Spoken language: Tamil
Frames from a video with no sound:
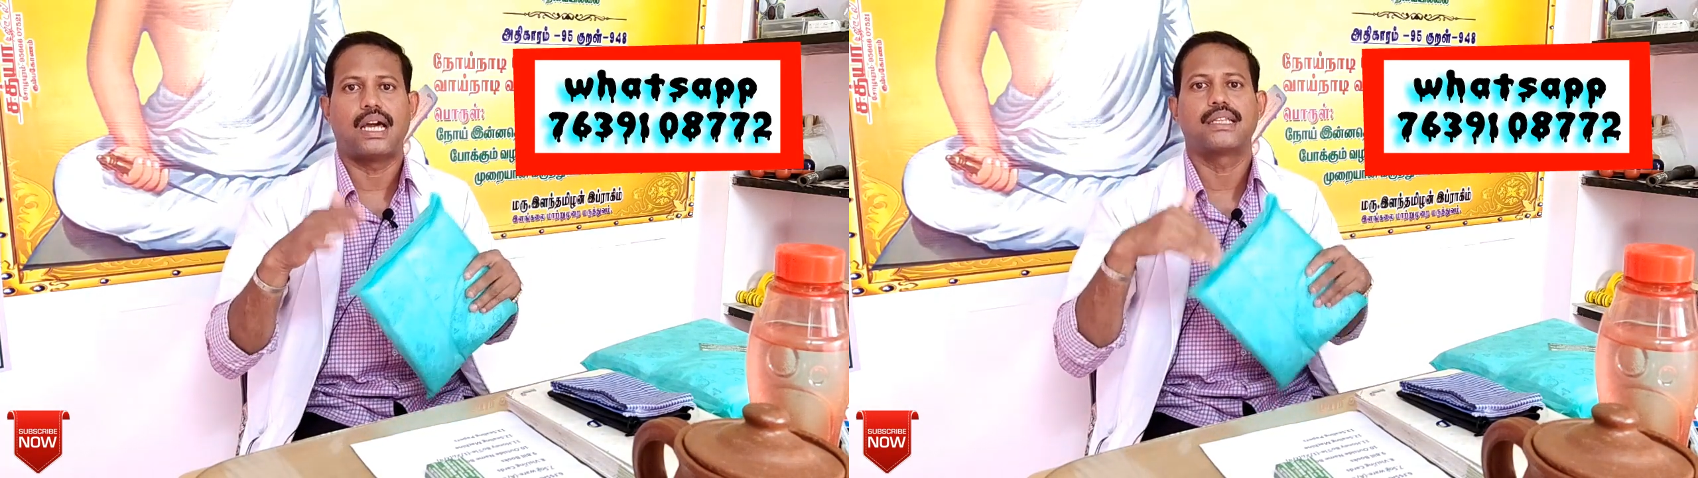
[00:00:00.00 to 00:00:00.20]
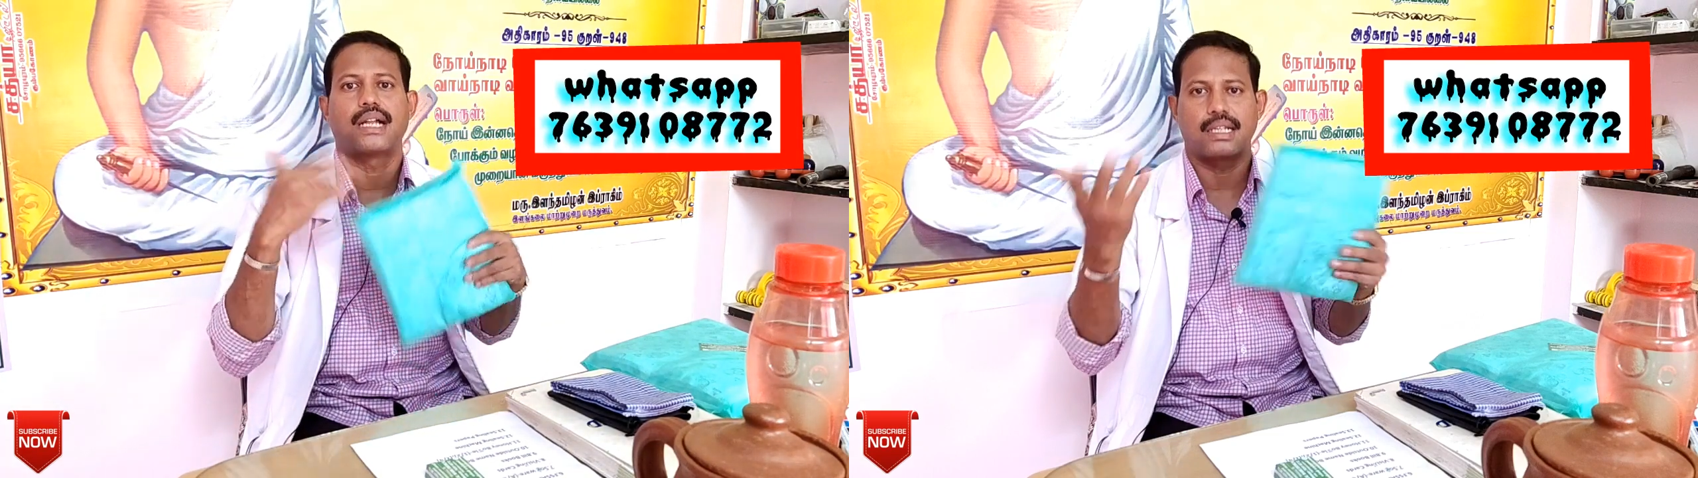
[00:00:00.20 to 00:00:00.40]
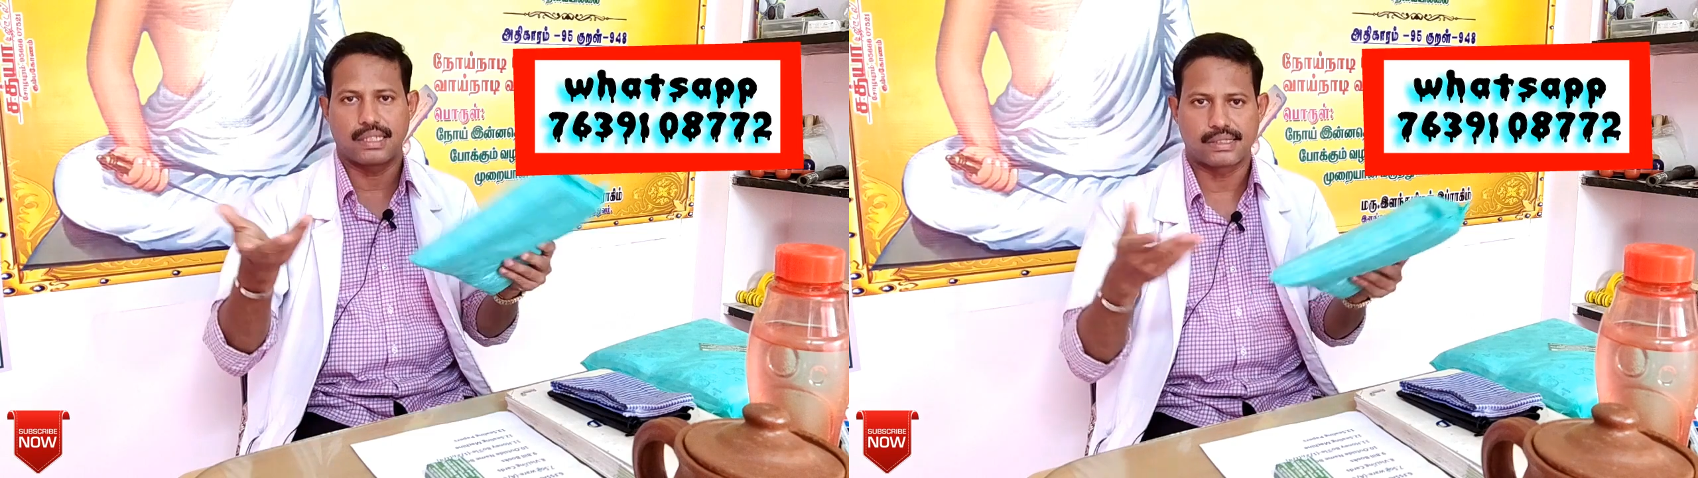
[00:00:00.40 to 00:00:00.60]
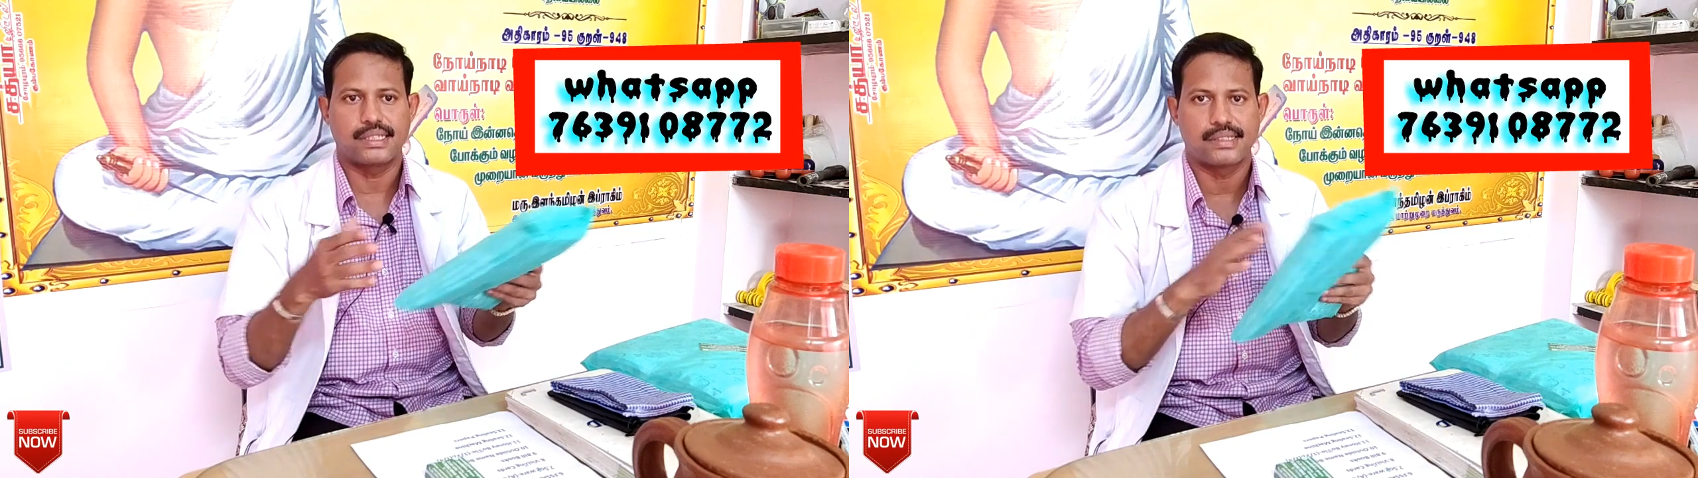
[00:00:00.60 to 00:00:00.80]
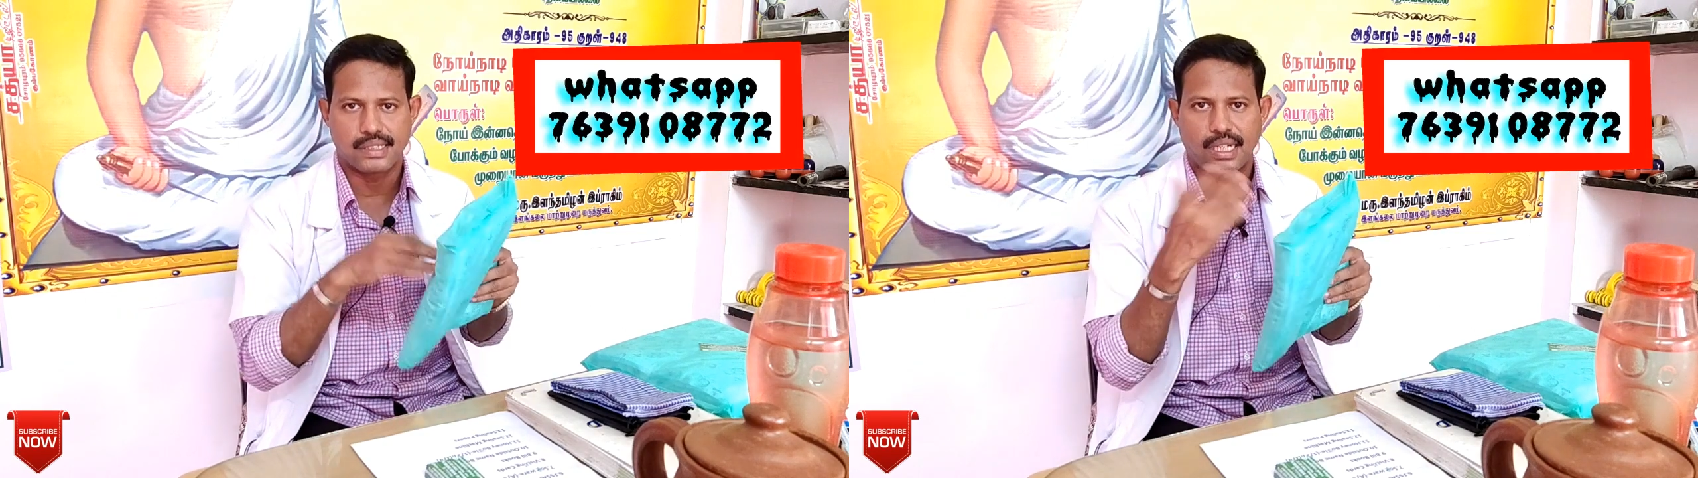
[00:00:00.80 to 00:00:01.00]
அதுக்கு அடுத்த
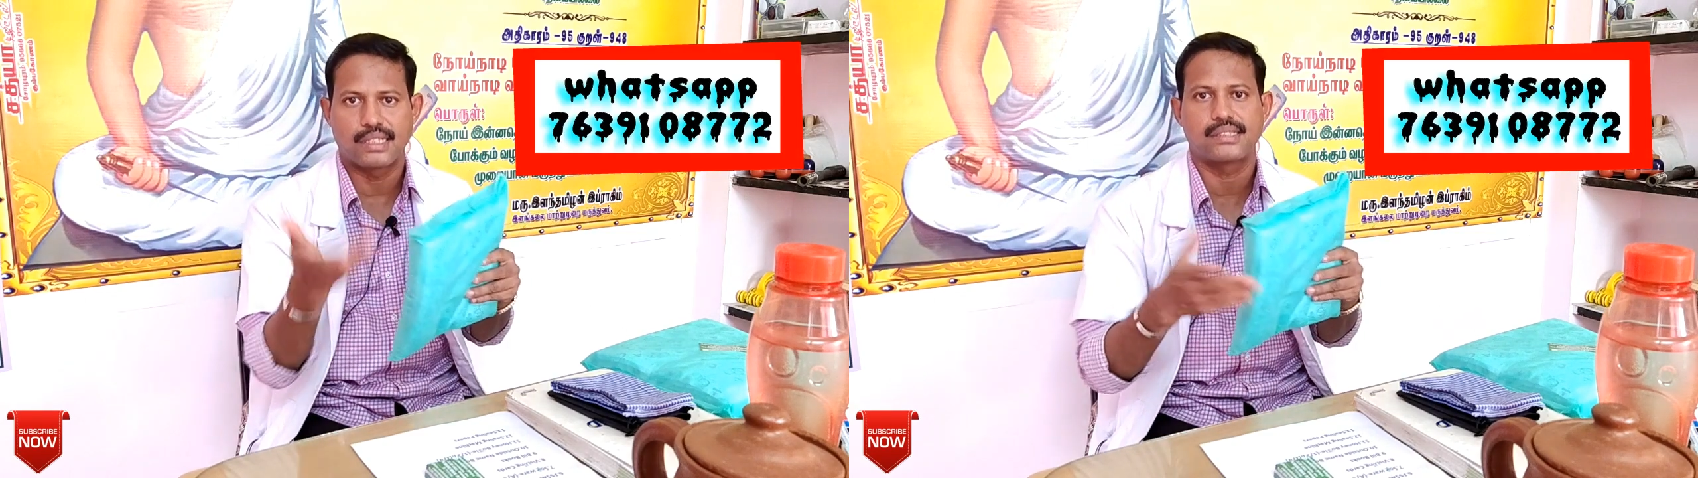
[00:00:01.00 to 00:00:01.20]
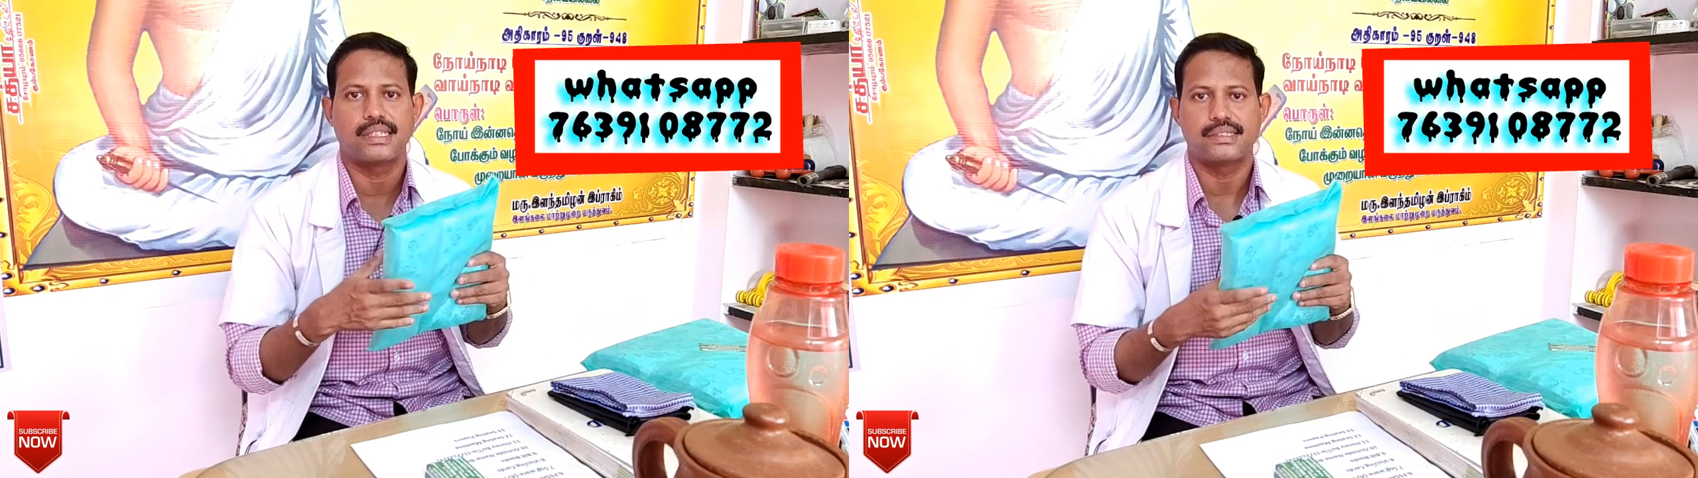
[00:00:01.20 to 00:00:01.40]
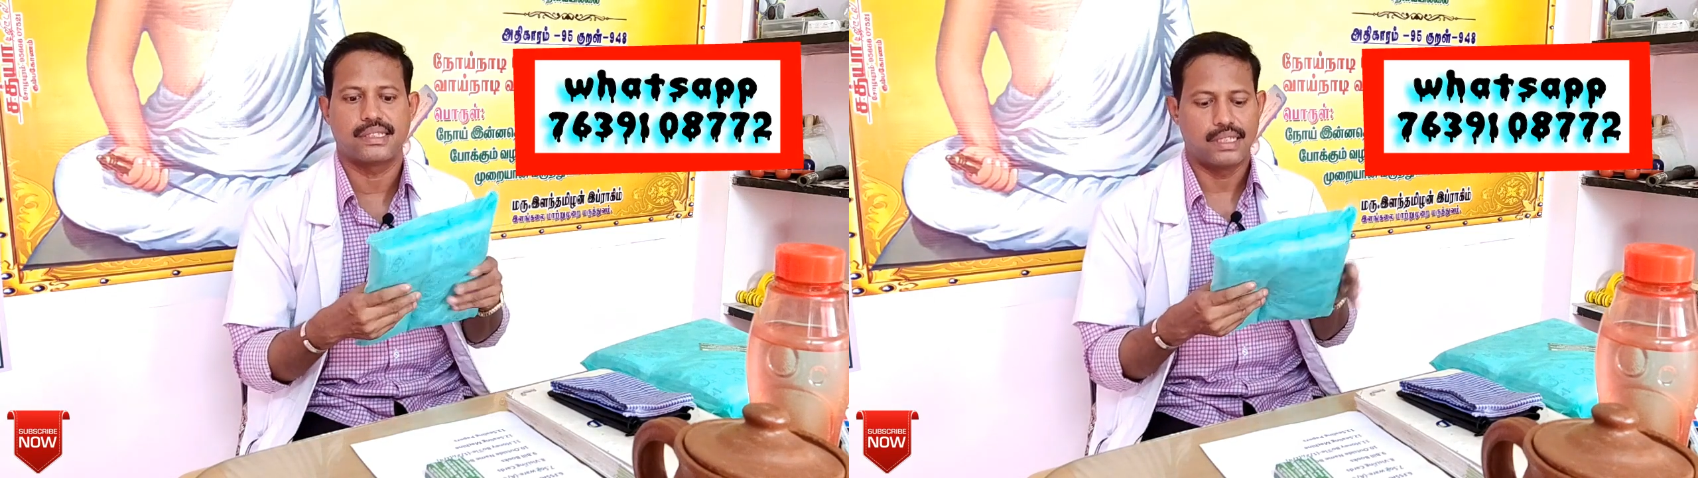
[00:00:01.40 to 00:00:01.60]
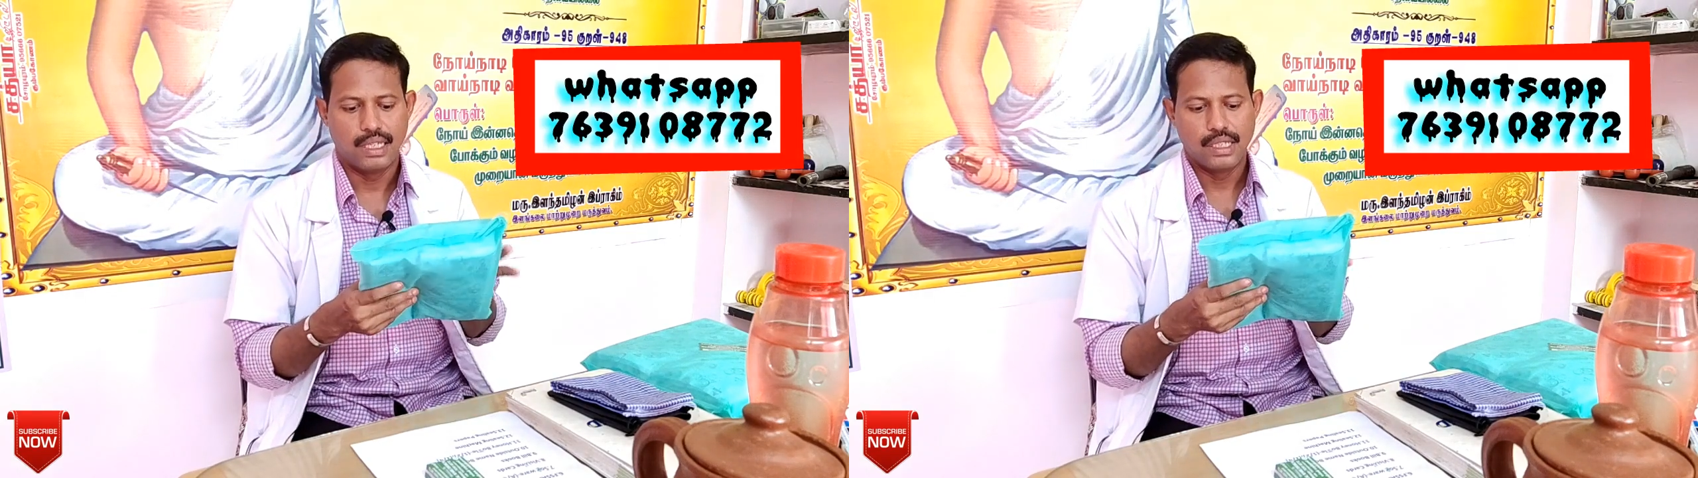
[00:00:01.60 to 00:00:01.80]
சைஸ் இதுக்கு அடுத்த சைஸு